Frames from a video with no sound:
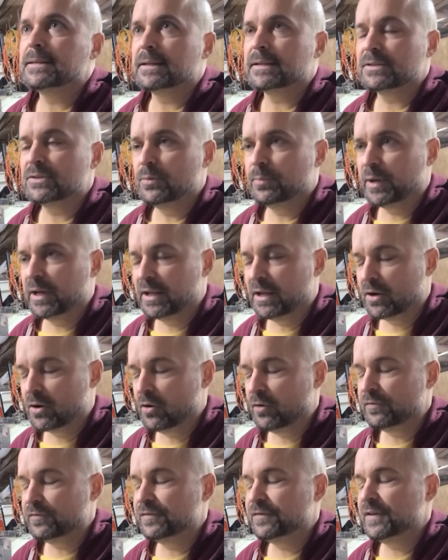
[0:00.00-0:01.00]
Ça risque de prendre
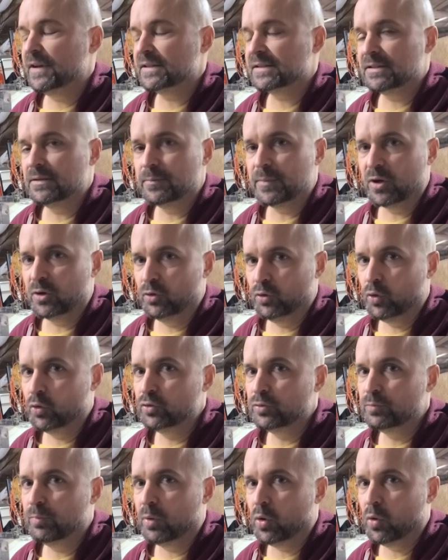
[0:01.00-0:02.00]
encore facilement un
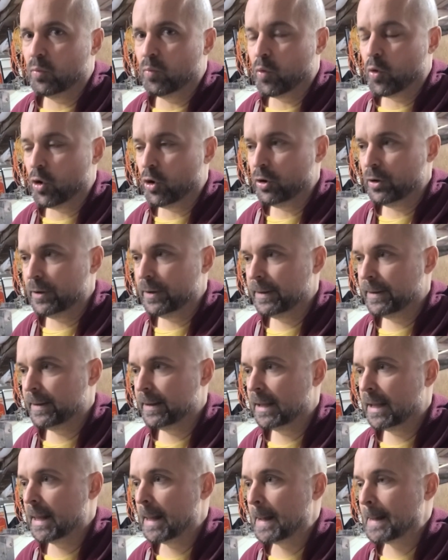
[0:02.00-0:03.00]
autre bon mois.
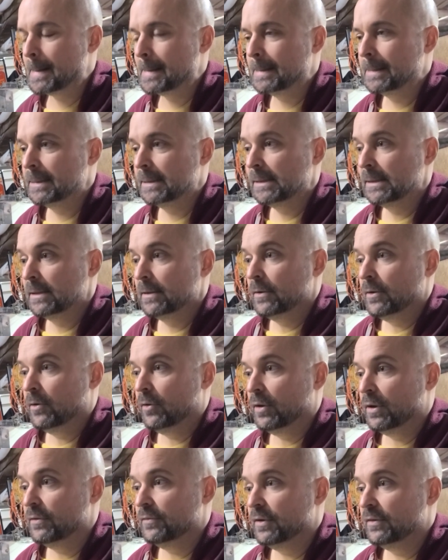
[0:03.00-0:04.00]

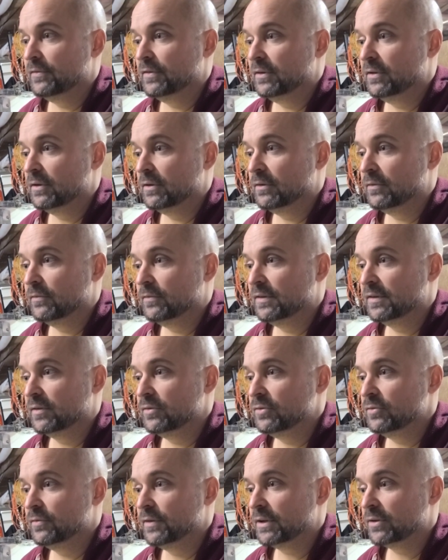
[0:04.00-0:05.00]
On avait visé
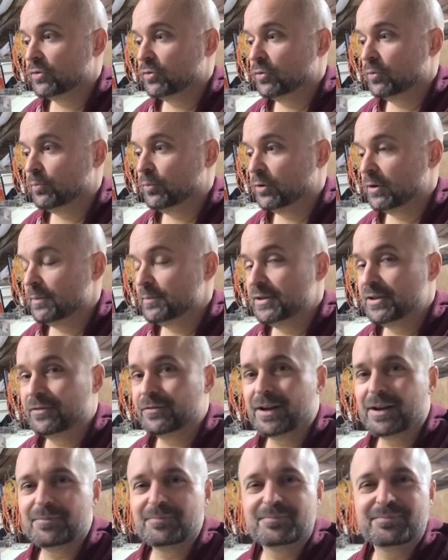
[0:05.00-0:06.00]
une ouverture pour la
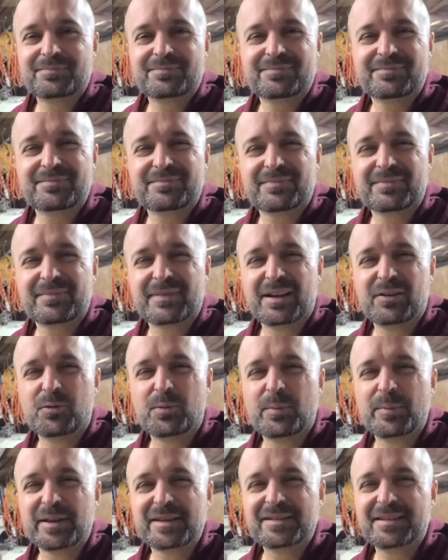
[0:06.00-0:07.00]
mi-novembre, au
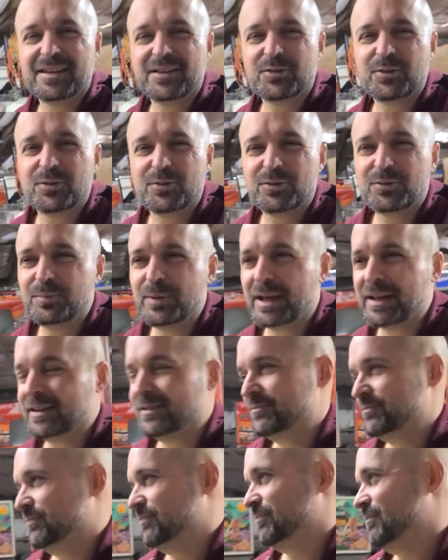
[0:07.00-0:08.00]
moment de signature du bail.
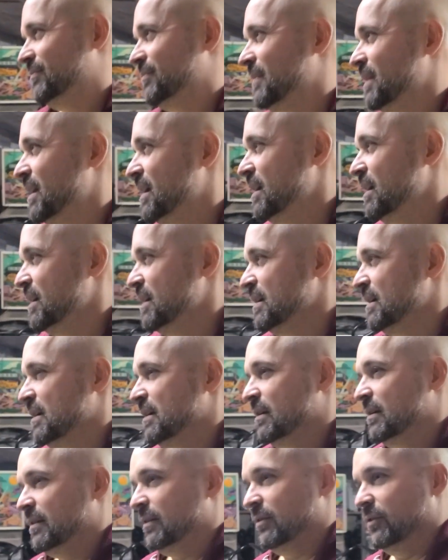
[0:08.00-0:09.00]

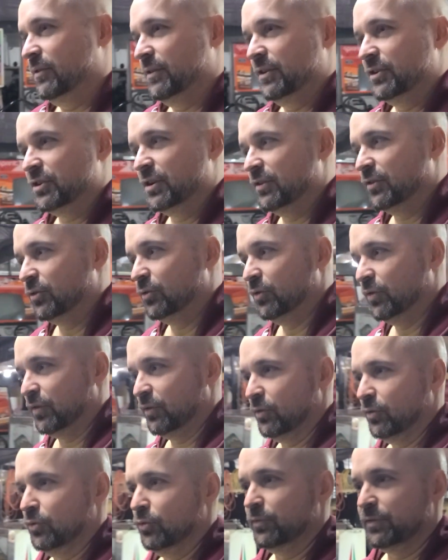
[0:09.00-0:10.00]
On est chanceux si
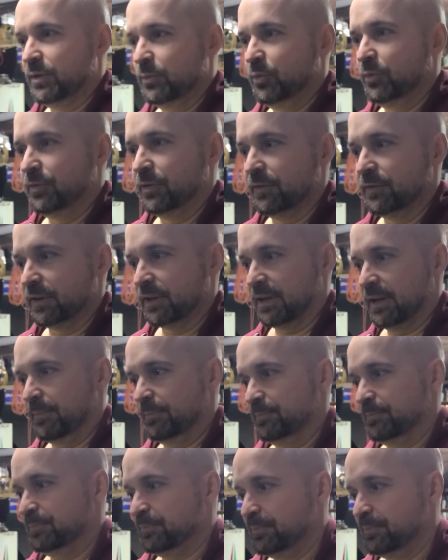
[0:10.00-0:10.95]
on ouvre début février.